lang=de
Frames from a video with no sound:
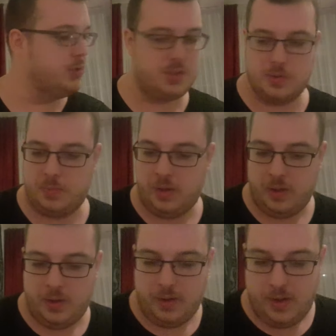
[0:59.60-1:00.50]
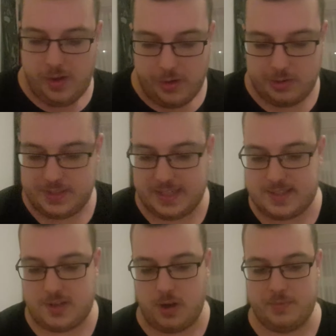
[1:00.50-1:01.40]
und so. Und
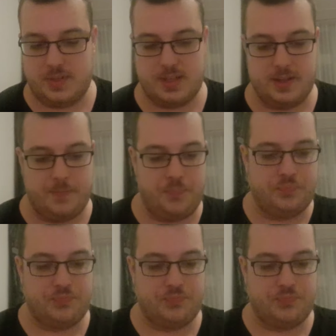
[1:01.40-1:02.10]
jetzt kommt ähm,